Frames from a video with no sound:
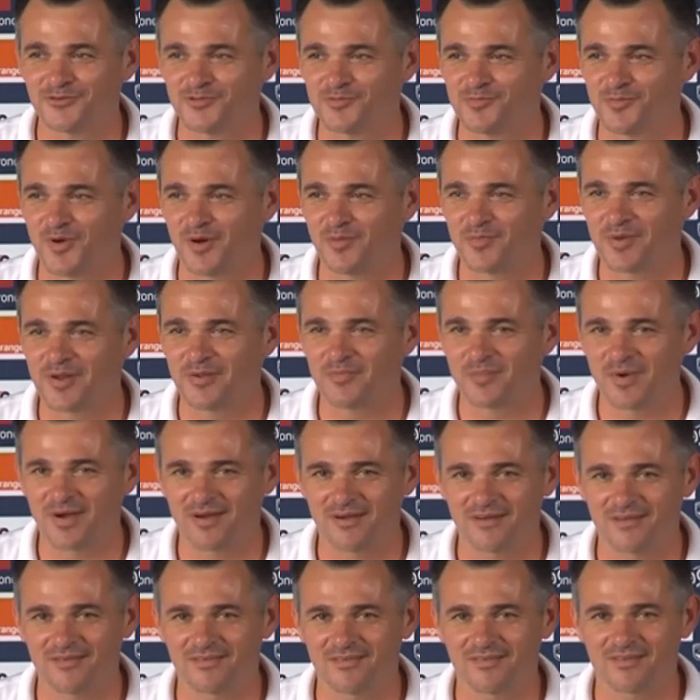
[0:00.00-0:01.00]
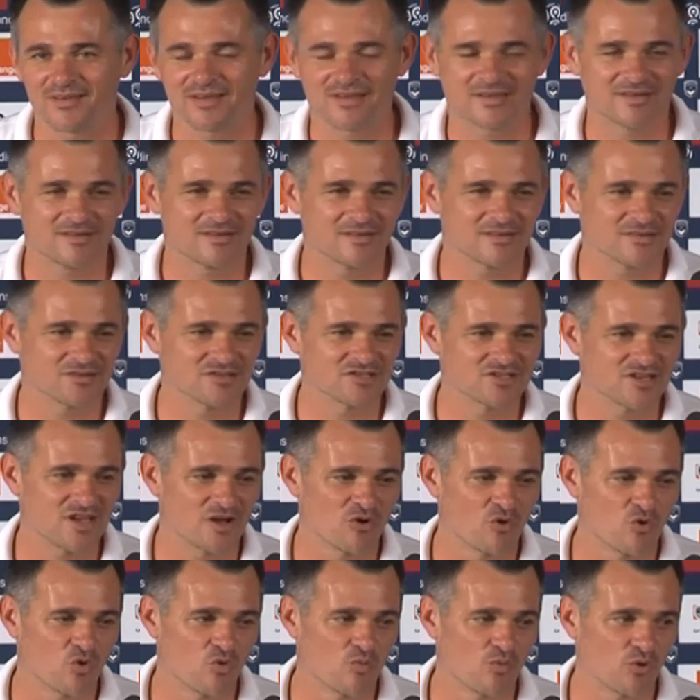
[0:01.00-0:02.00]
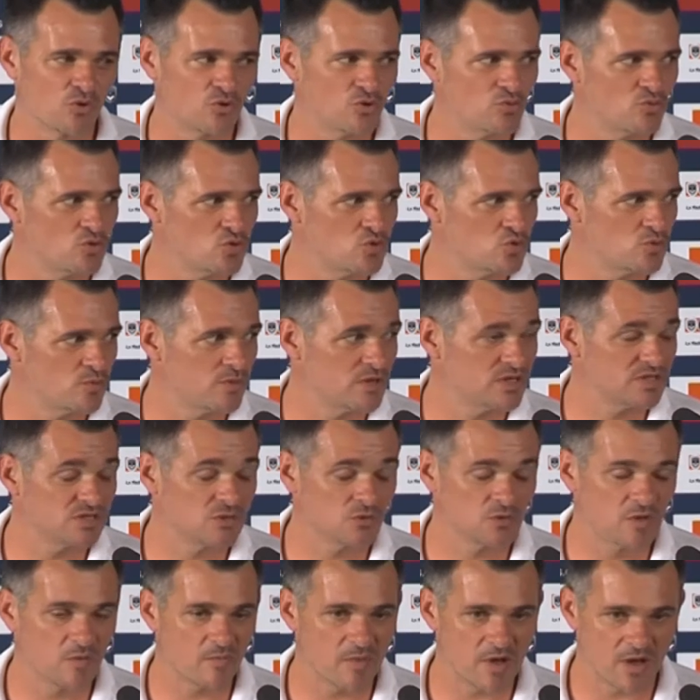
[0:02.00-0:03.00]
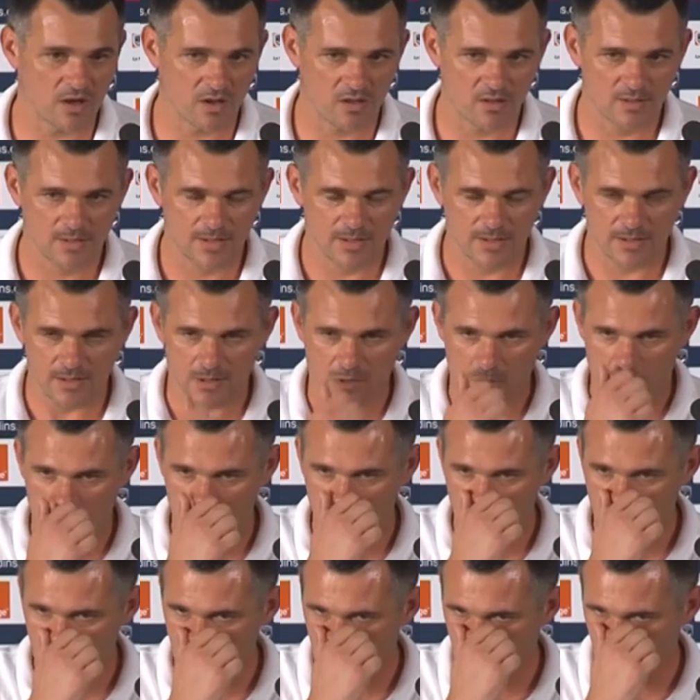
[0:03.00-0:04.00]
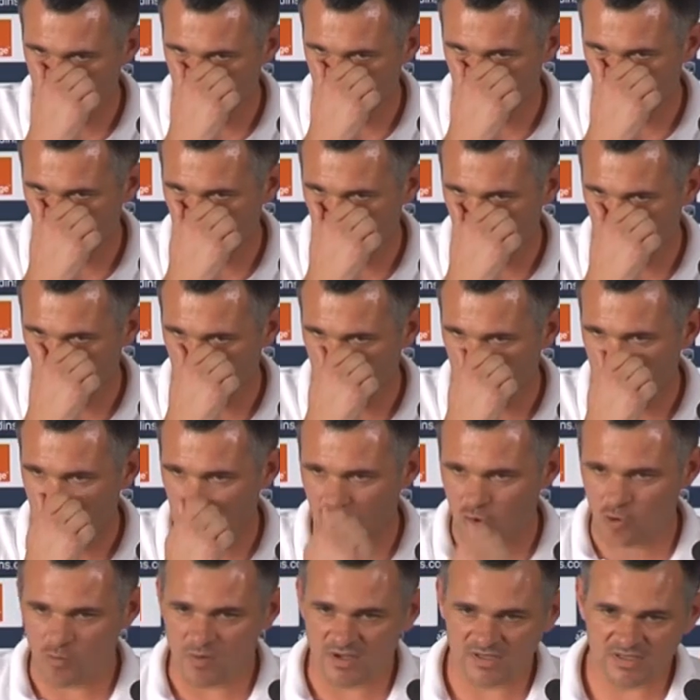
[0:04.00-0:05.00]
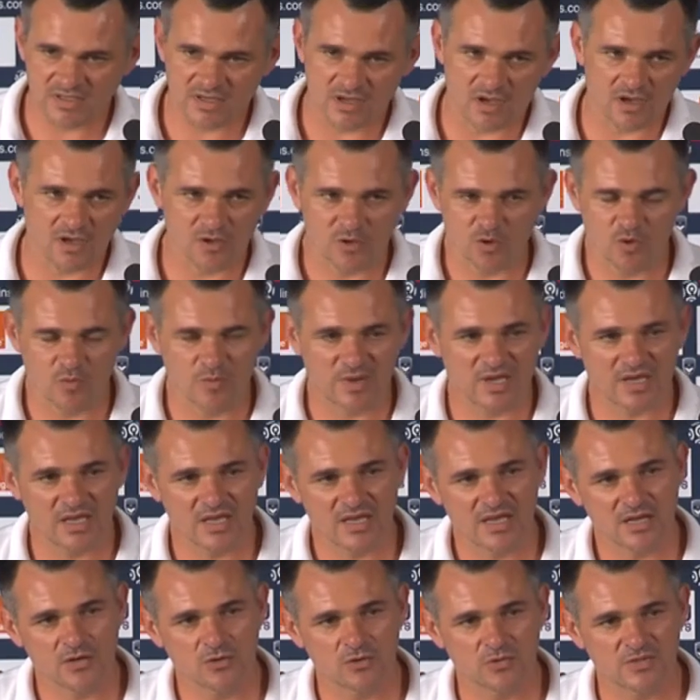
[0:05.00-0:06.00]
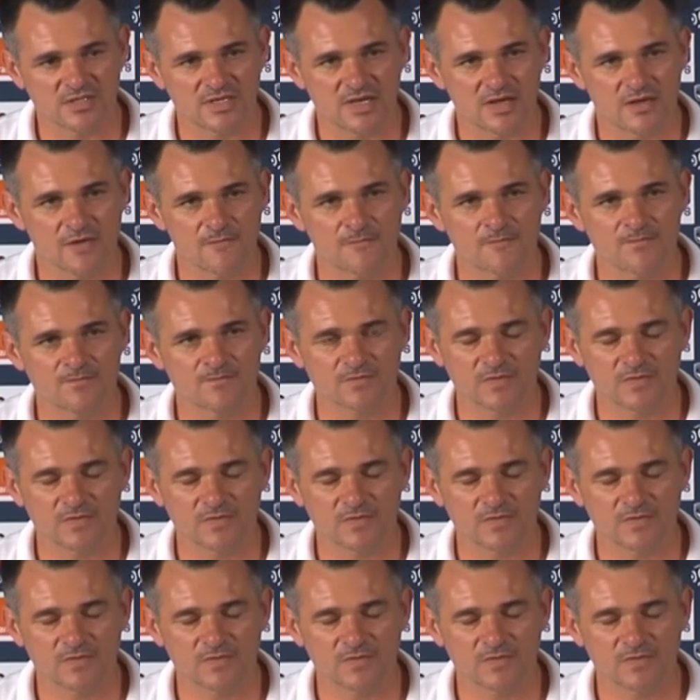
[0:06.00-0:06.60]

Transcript: euh, je ne m'en plains pas. J'ai un groupe, on a eu beaucoup de blessés au départ. On a commencé à en récupérer quelques-uns.